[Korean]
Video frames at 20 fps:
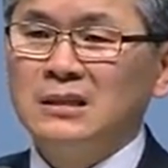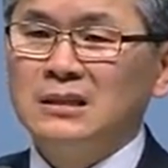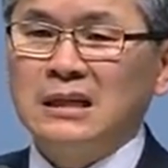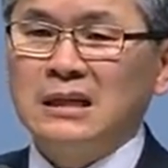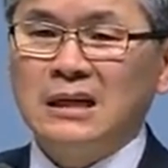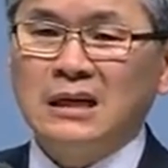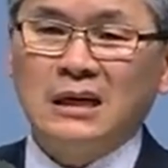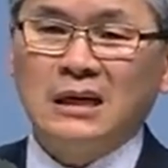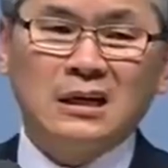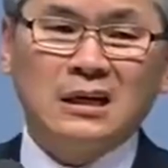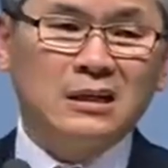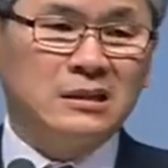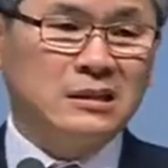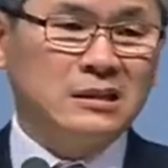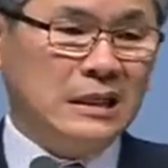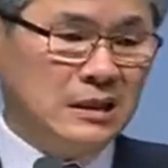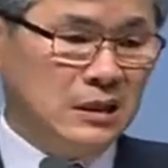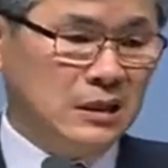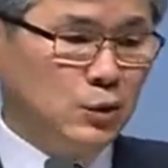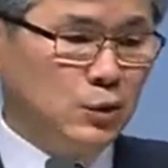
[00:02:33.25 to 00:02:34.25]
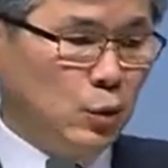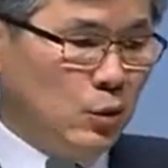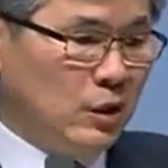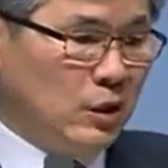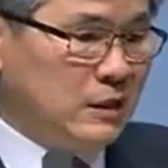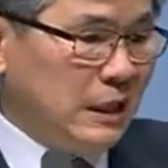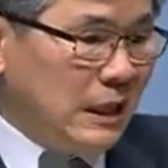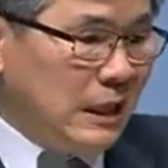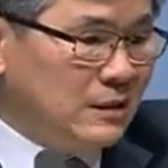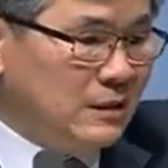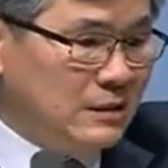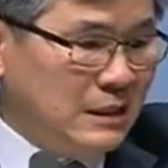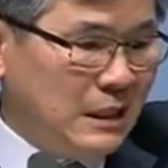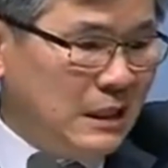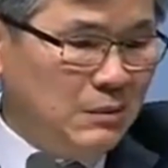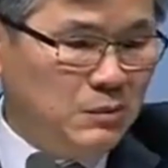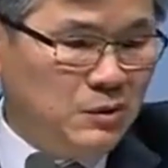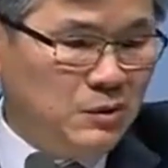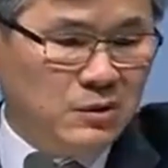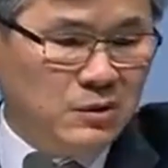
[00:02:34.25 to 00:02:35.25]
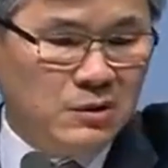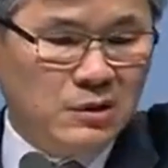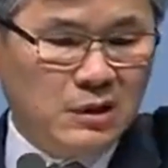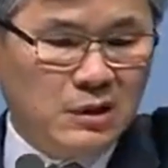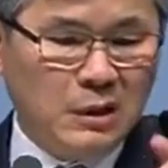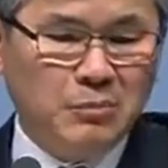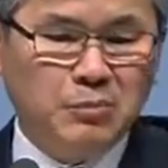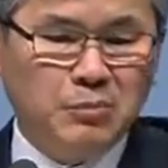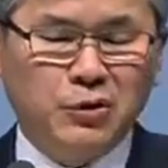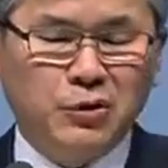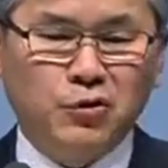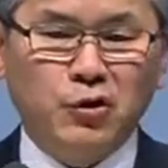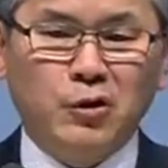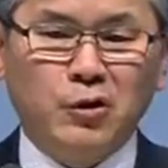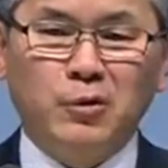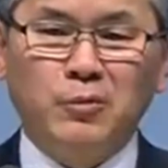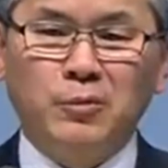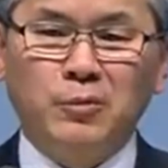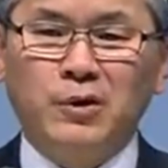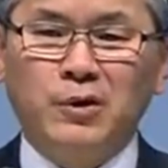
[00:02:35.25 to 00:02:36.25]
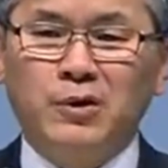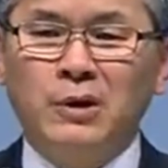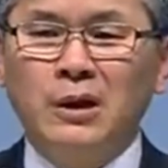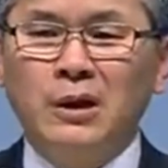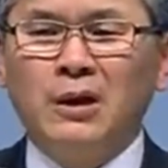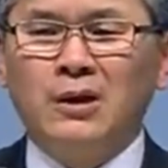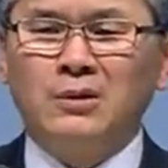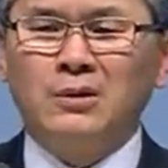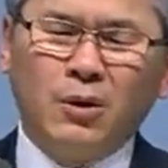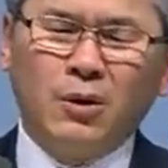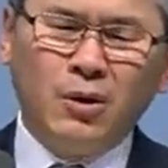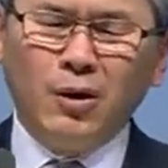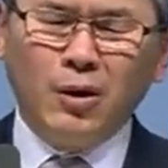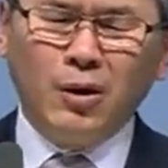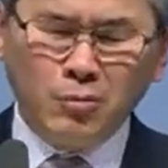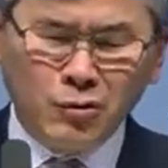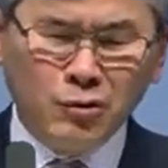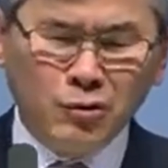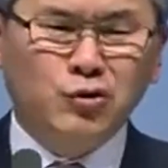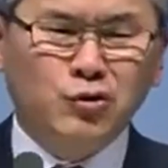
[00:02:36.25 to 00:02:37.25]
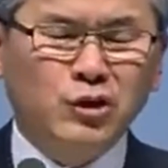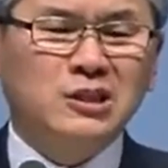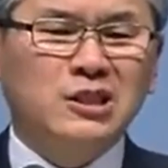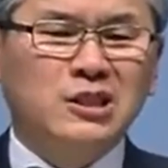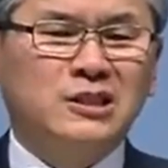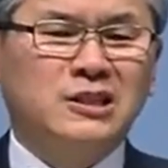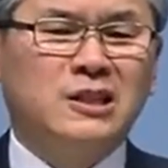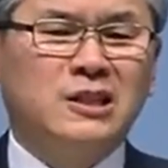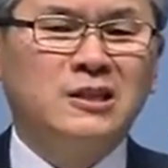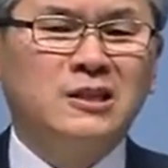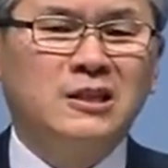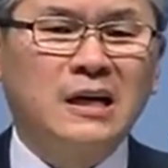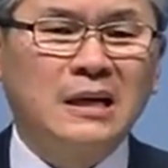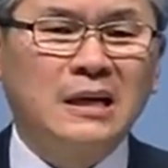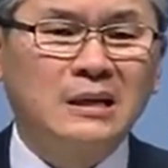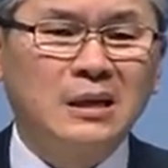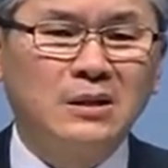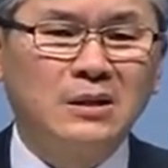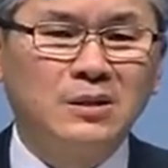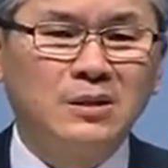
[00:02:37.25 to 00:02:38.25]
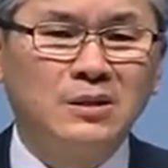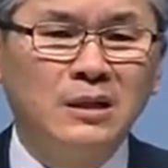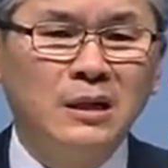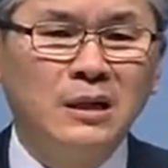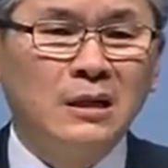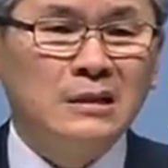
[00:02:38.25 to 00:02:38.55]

제가 자기 또래 다른 사람들을 이렇게 비교해 보면 너무 뒤처지는 것 같아서